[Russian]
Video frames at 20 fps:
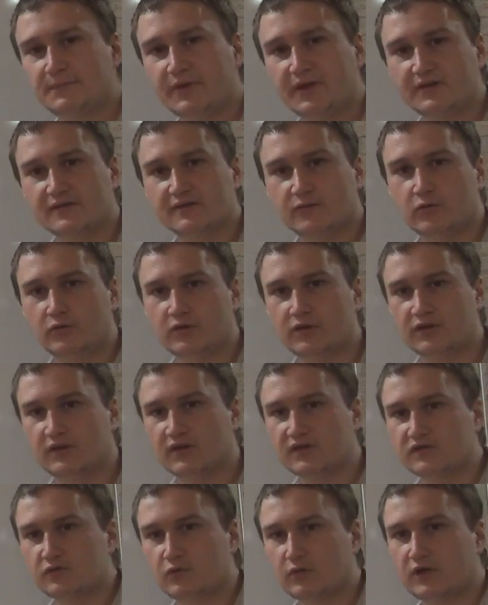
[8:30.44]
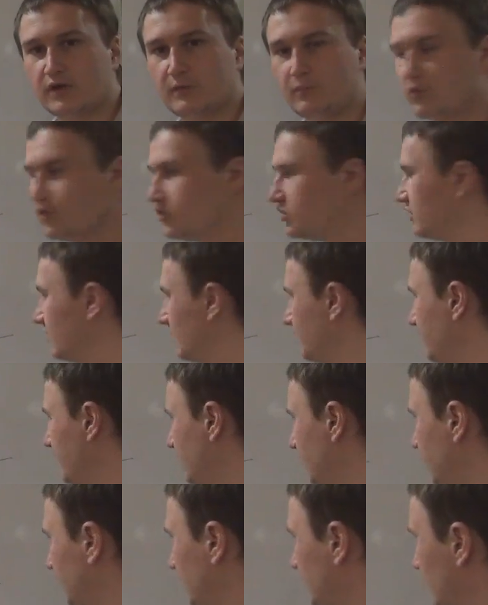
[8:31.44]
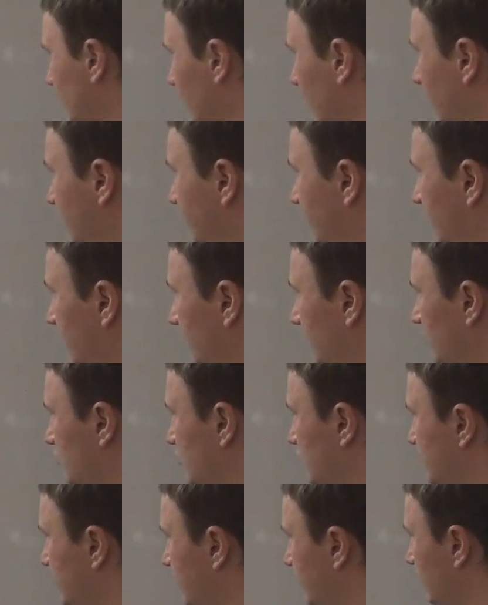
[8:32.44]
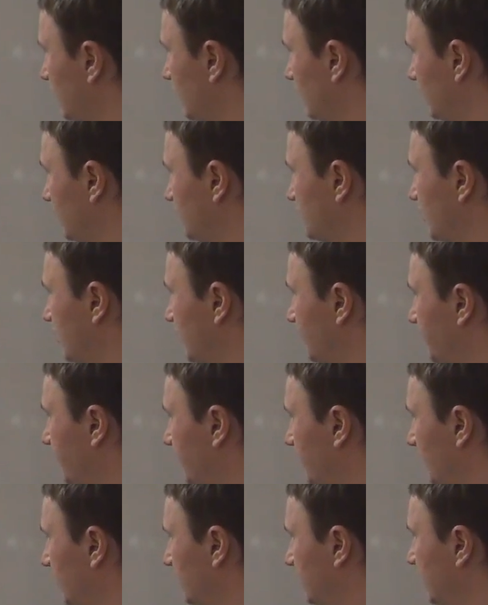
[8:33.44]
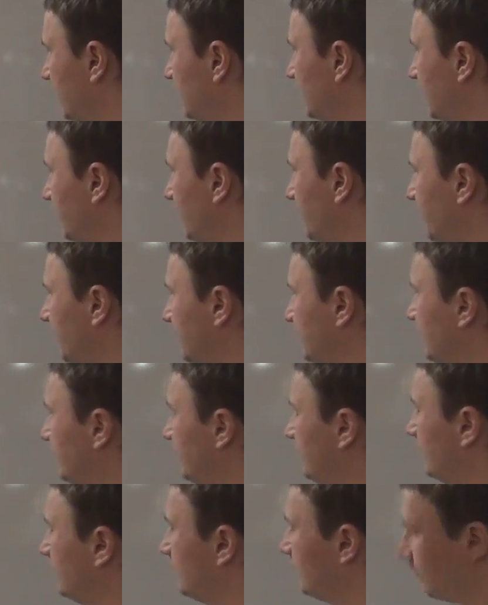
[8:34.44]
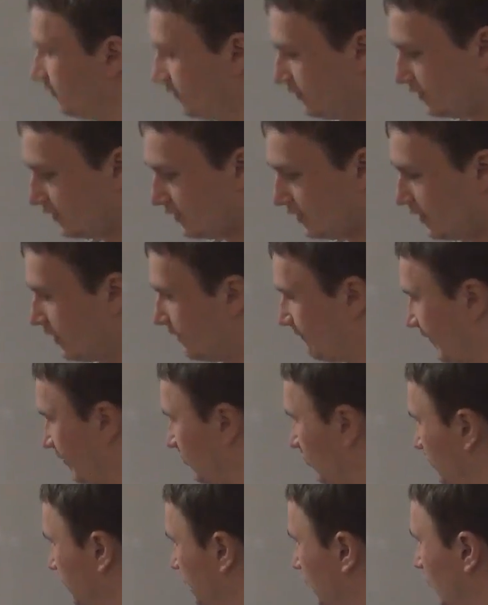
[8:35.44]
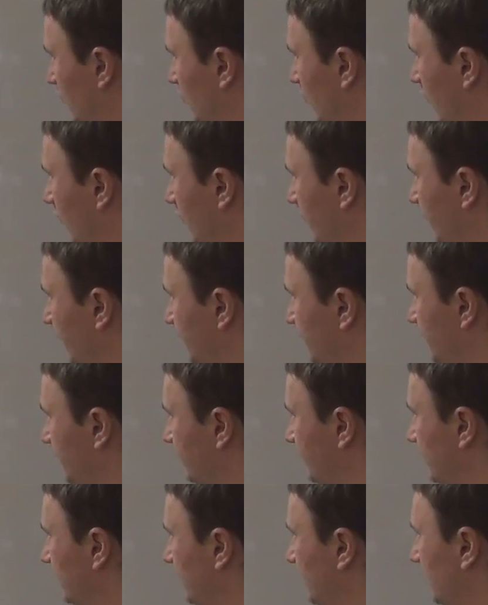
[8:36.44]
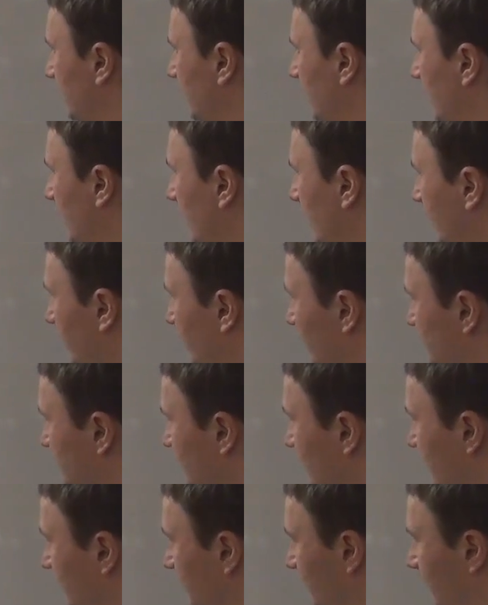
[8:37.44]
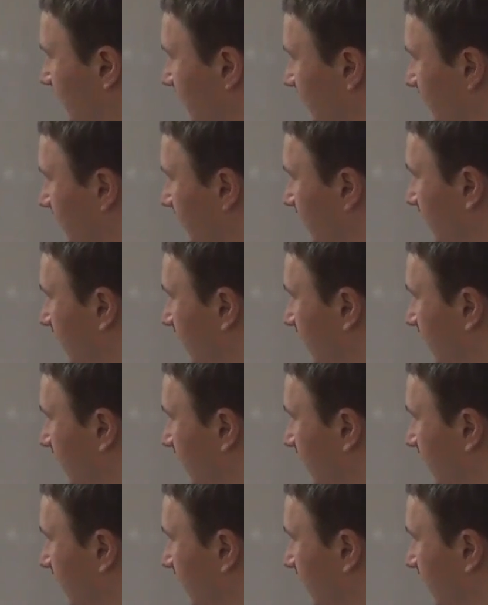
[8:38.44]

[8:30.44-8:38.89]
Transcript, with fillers: происходит настолько мощная битва, что один и тот же сектор он вначале приходит к одному противнику, потом к другому противнику. После этого